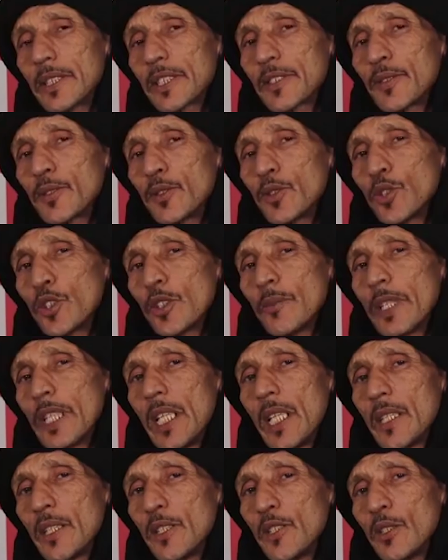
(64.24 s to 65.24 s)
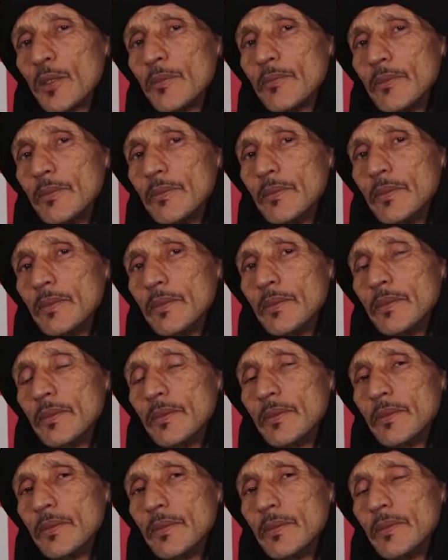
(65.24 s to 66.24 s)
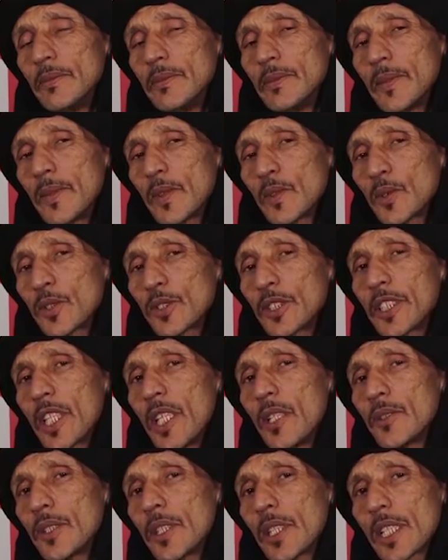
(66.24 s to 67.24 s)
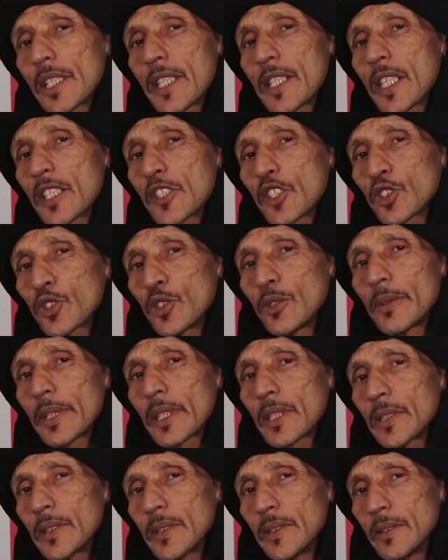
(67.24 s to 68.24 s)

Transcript: رفدوني من عندهم وداوني ل 12 اكتوبر